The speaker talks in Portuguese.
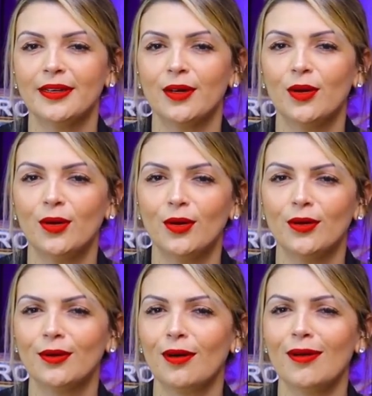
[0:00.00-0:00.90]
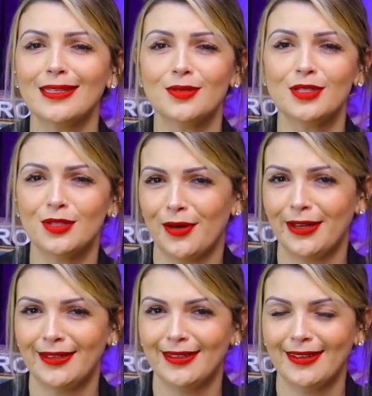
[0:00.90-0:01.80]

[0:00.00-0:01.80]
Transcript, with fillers: Rô, qual que é a sua história, né?